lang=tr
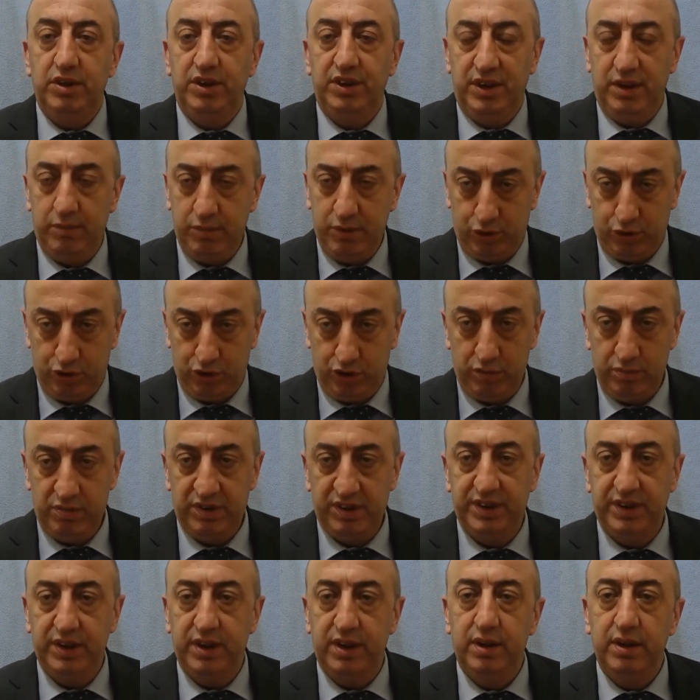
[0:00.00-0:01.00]
İşte Mesut
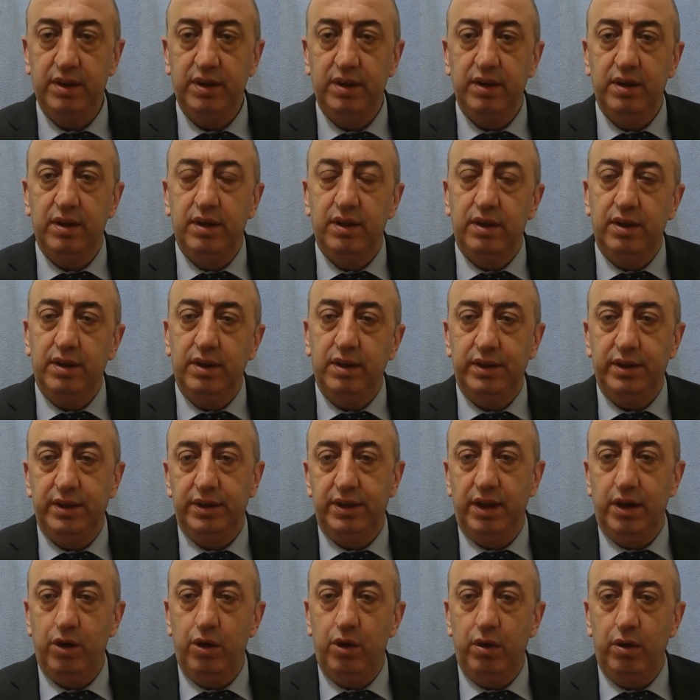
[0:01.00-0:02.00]
Yılmaz'ı
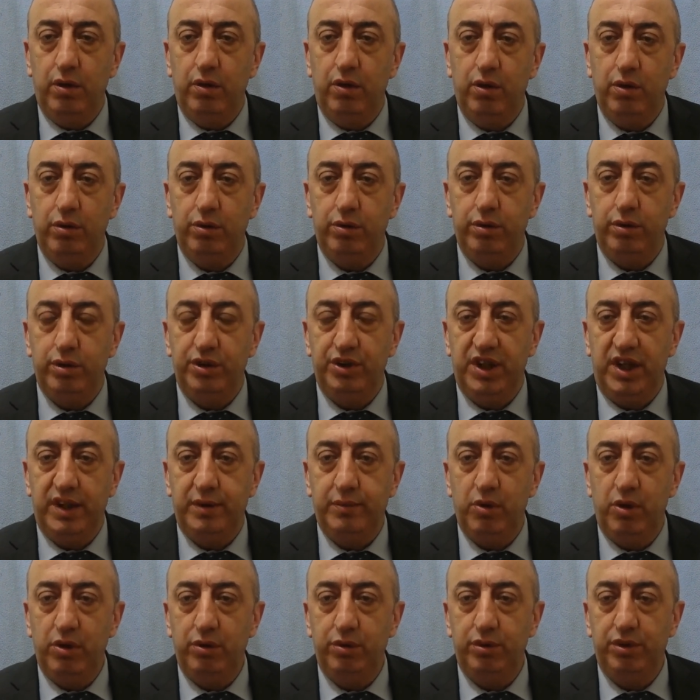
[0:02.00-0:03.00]
işte
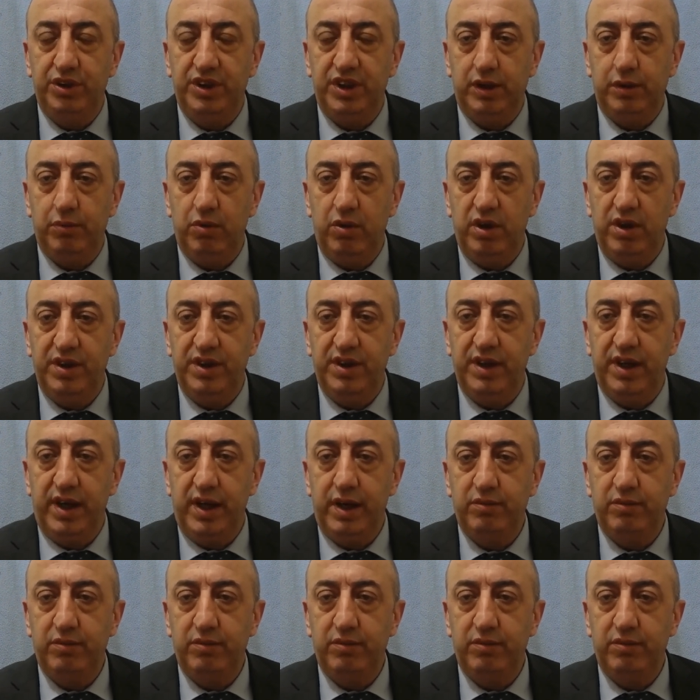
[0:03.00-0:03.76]
öldüreceğiz mi öldüreceğiz mi öyle dedi.